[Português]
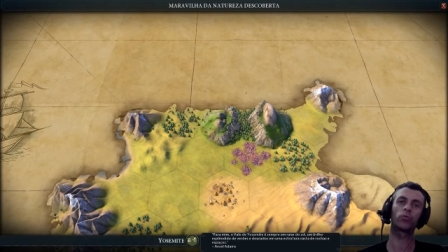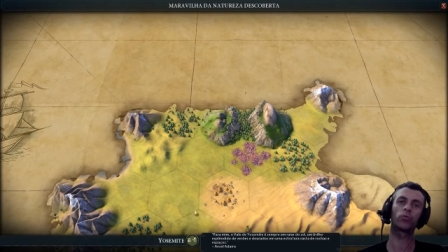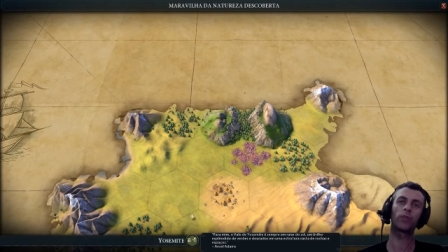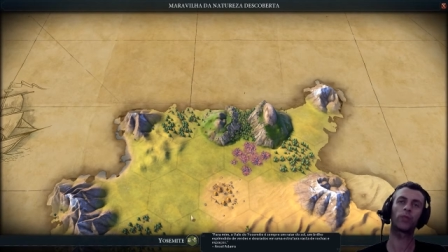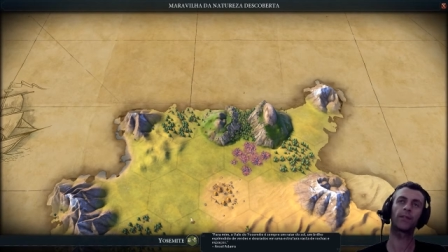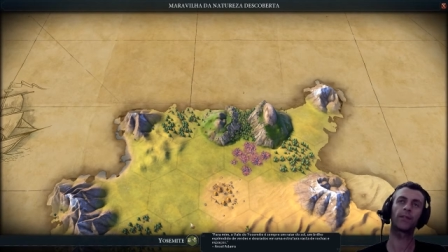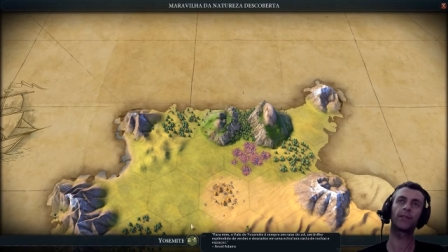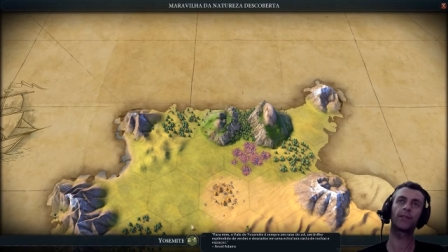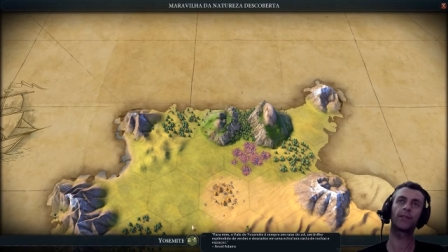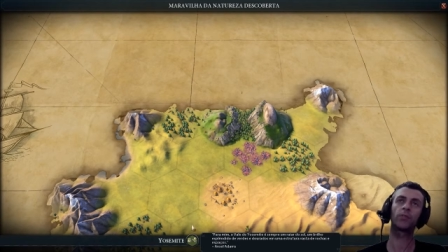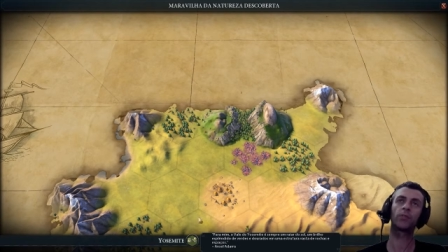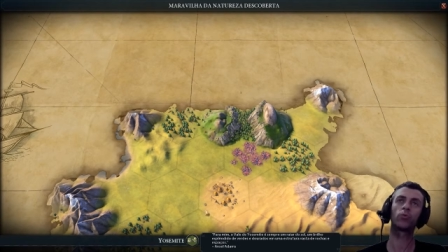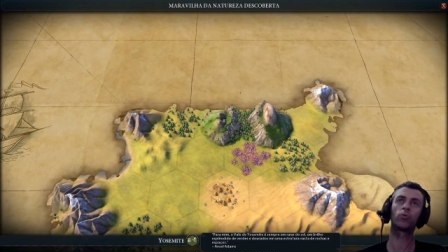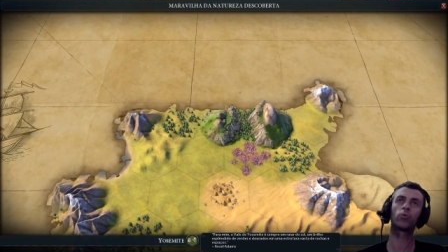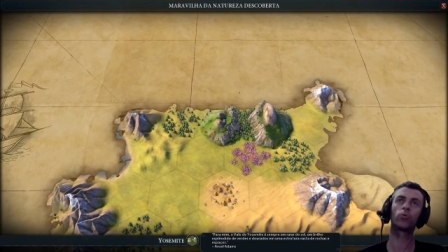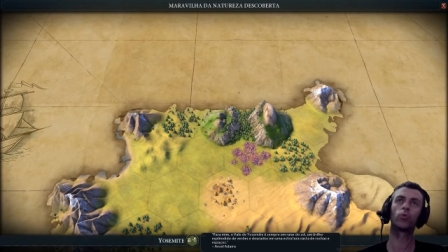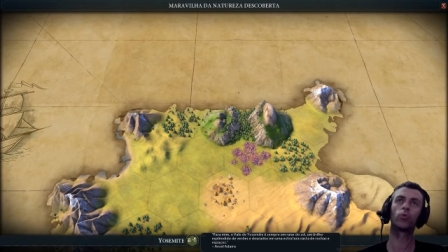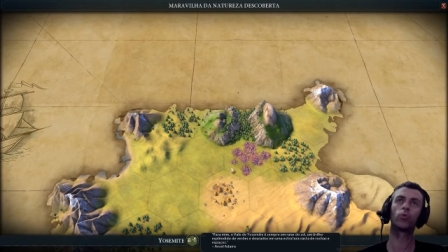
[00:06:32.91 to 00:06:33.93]
tem essas
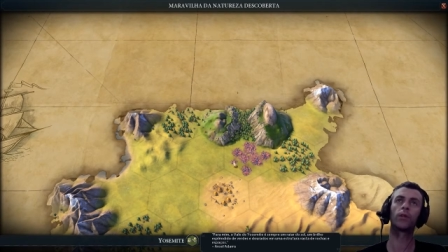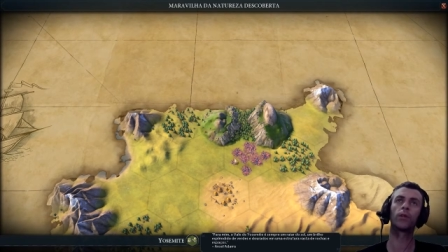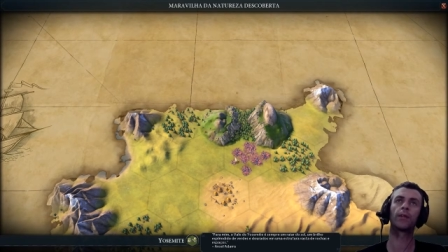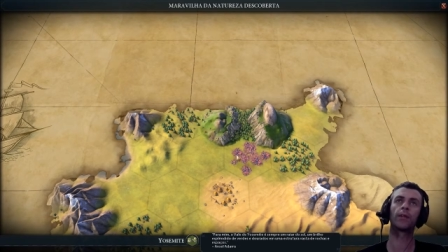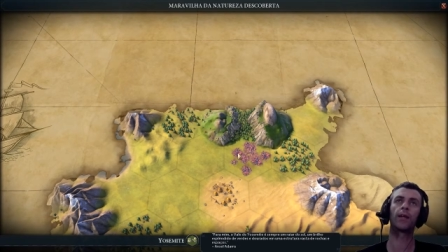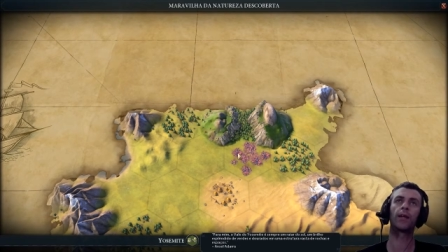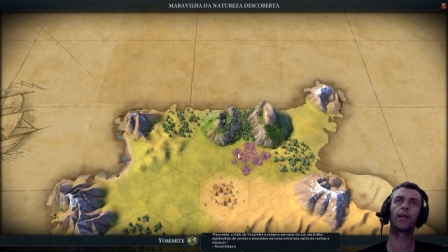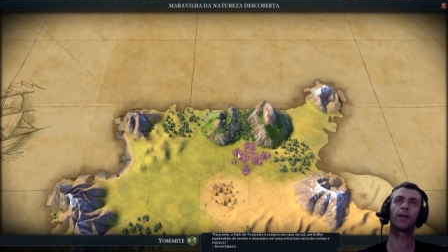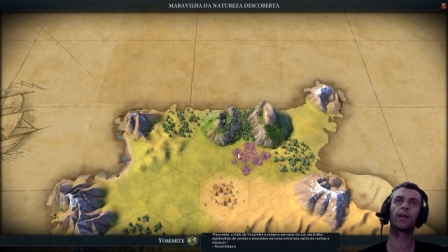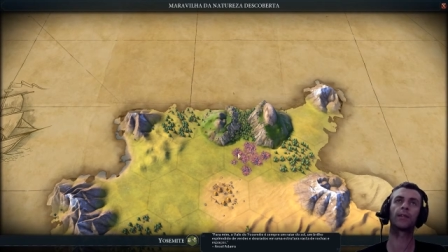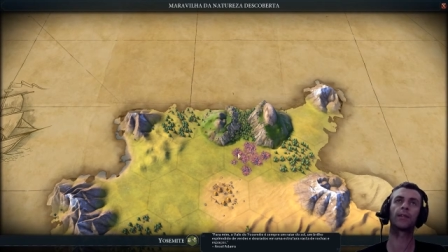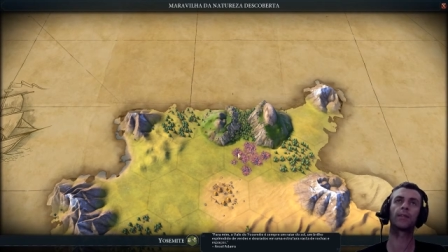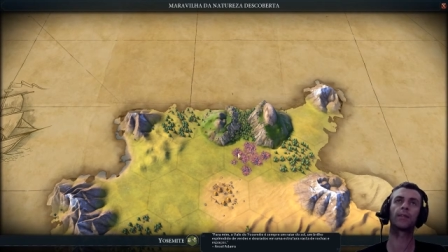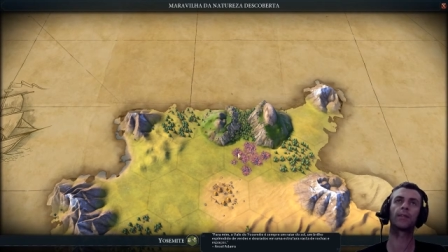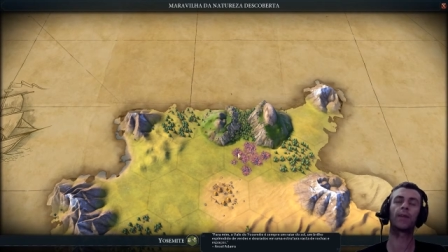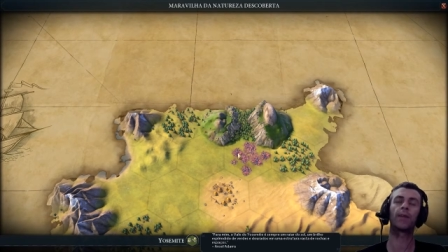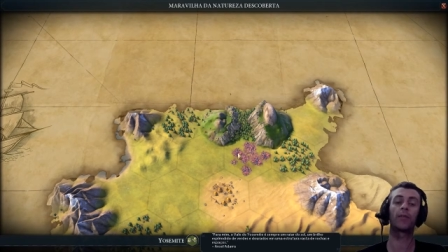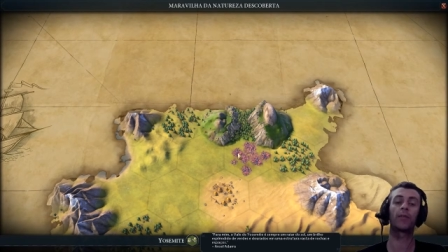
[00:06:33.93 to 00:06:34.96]
estruturas, é,
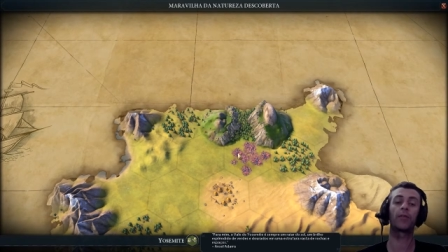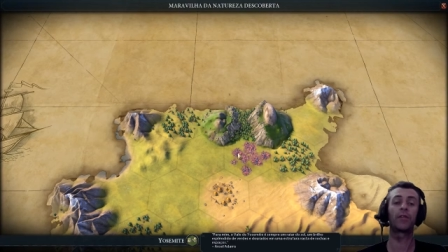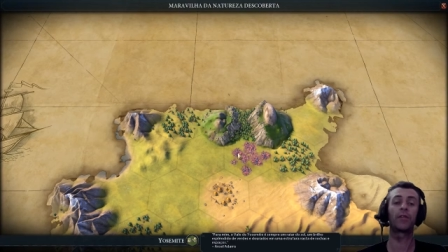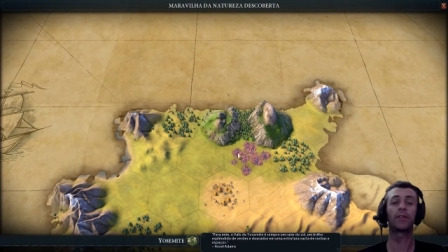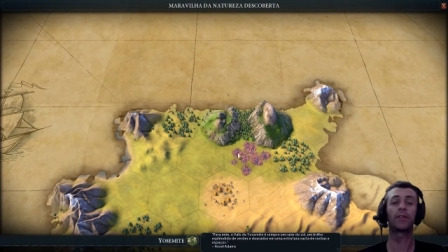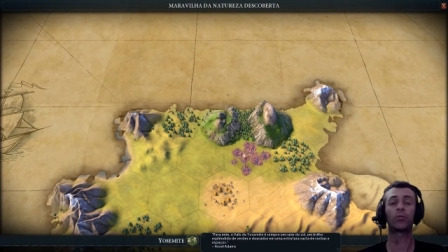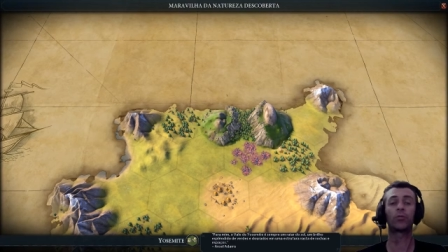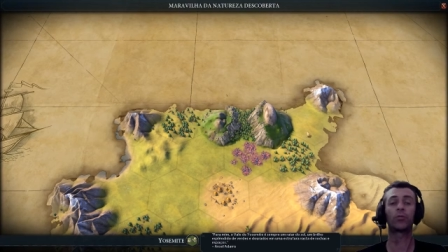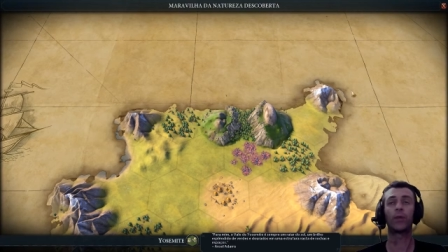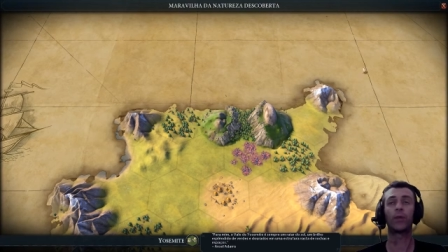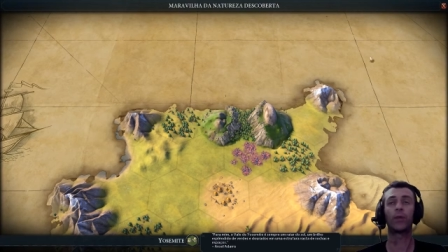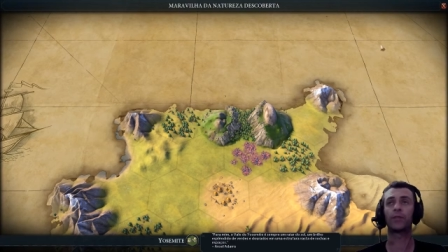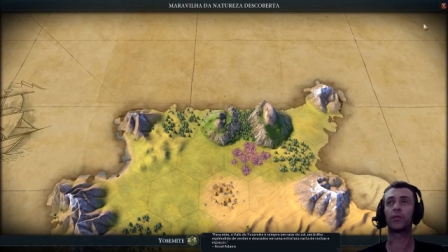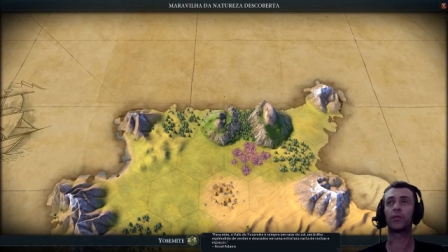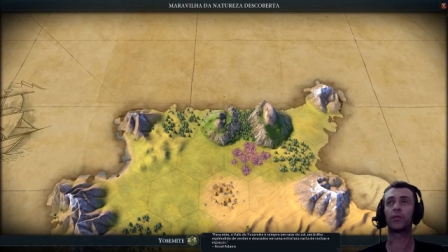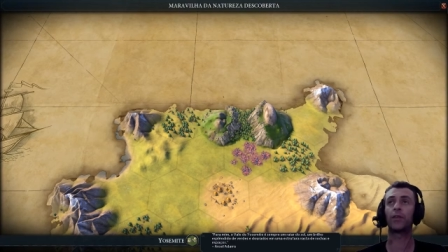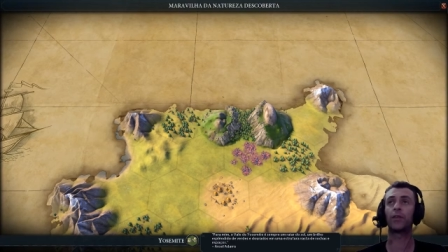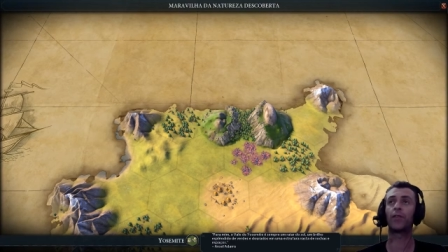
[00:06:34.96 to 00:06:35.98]
essas maravilhas naturais que
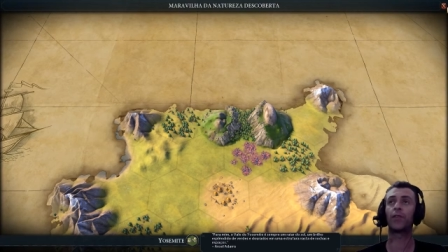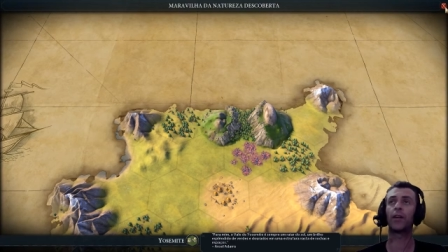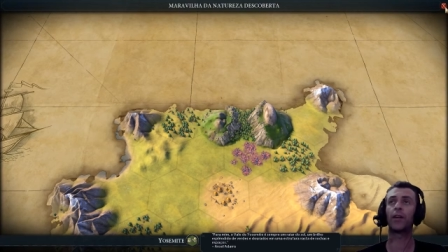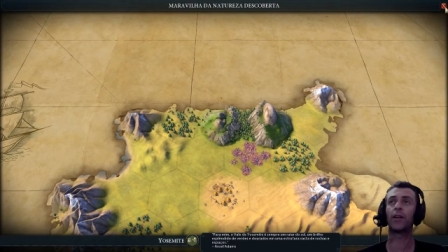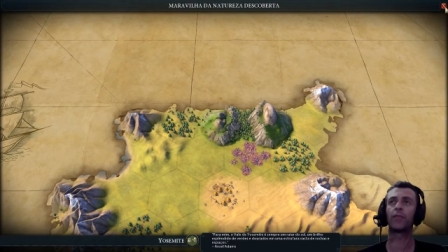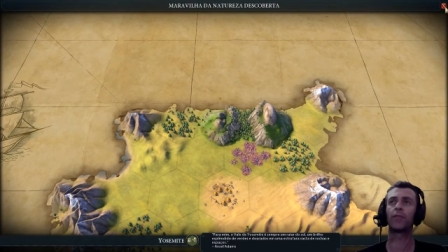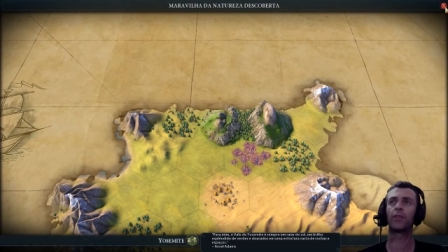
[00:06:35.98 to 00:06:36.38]
você vai, vai, é, vai